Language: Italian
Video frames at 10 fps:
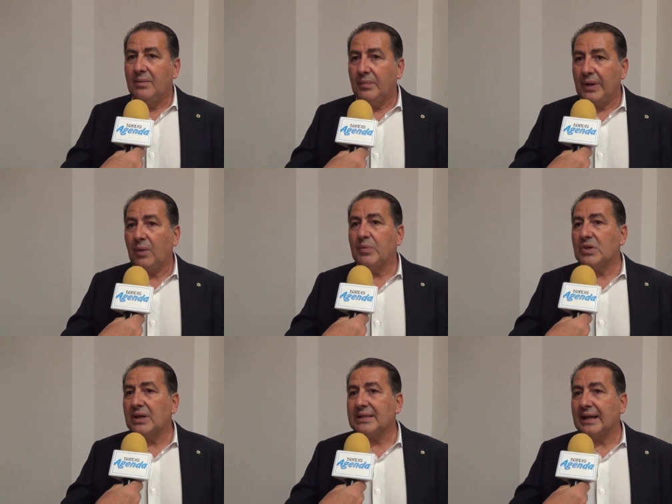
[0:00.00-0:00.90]
però
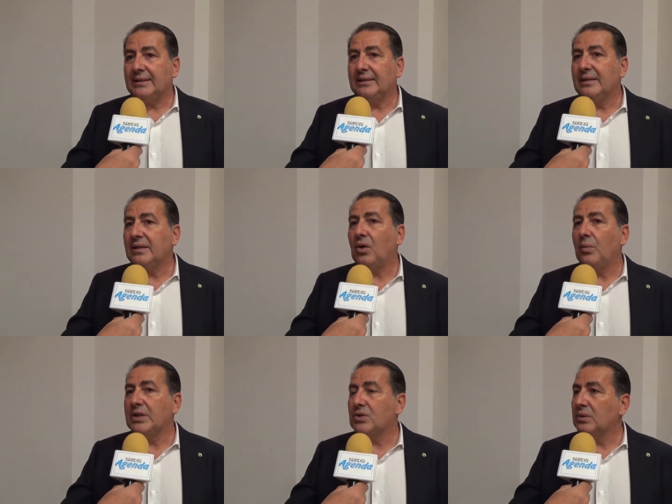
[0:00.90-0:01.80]
bisogna stare attenti
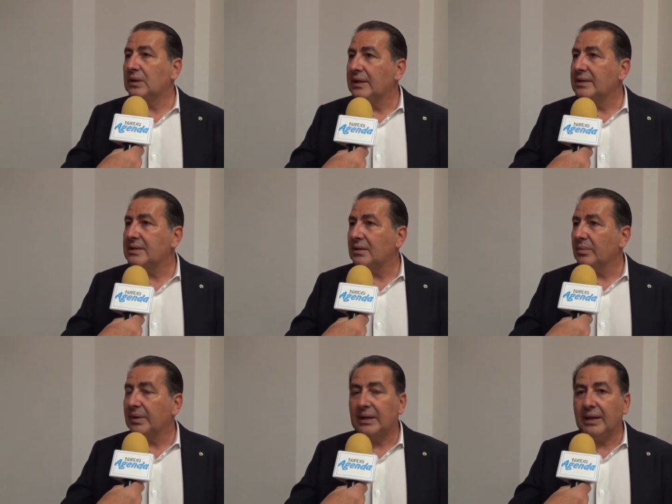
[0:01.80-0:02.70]
come si utilizzano
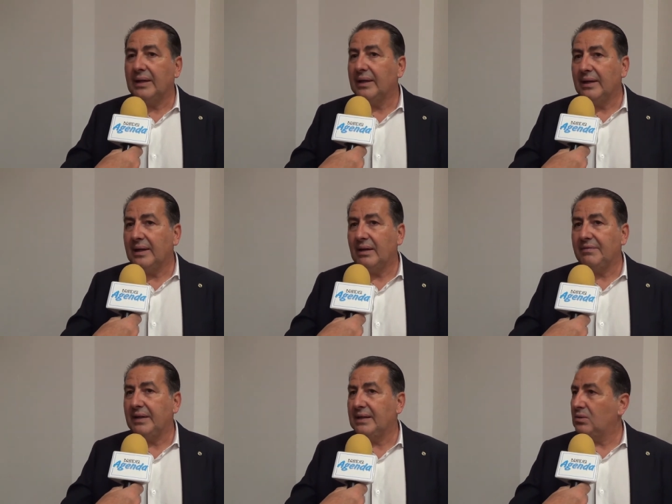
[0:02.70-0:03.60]
perché alla
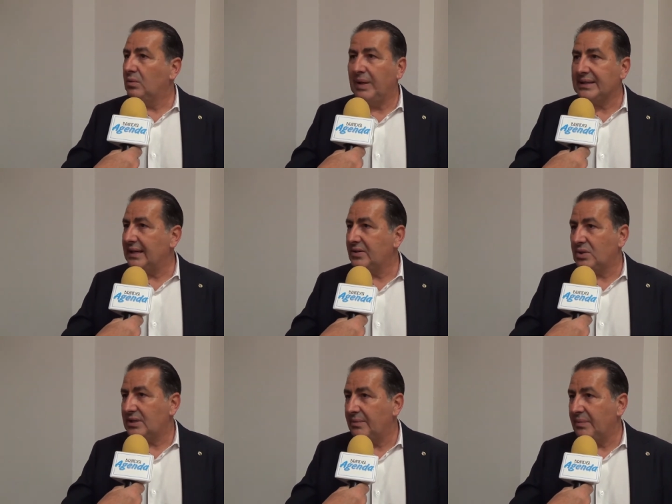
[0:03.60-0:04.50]
fine il passaggio
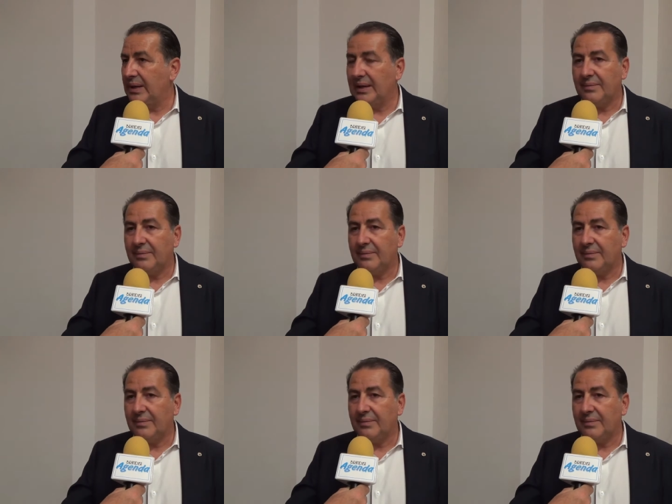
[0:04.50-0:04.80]
è sempre lì.